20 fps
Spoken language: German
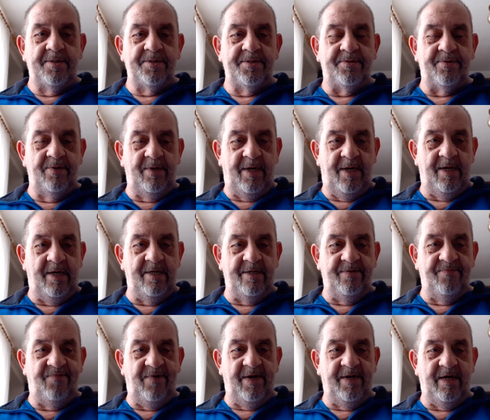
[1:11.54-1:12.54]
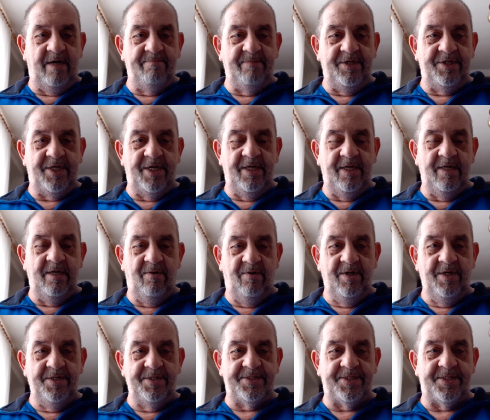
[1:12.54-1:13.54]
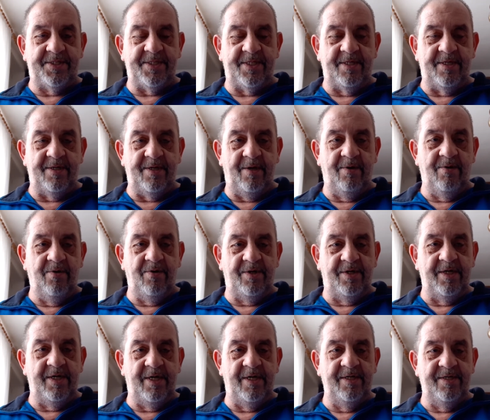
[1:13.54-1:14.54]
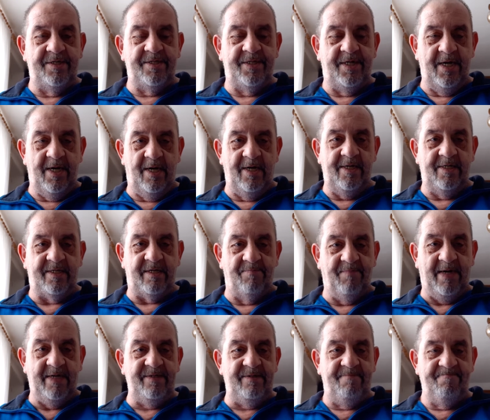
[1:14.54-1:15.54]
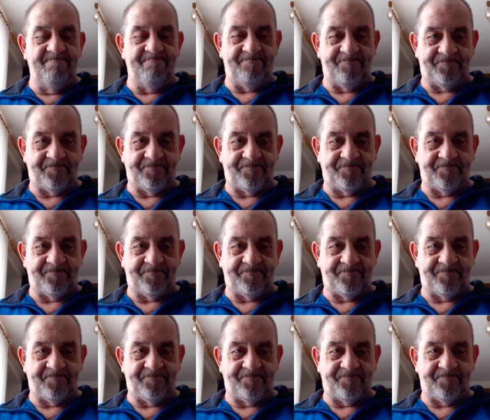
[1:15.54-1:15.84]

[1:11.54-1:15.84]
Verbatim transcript: zu Herrn Werner Michael Heuss, auch genannt der alte Mann,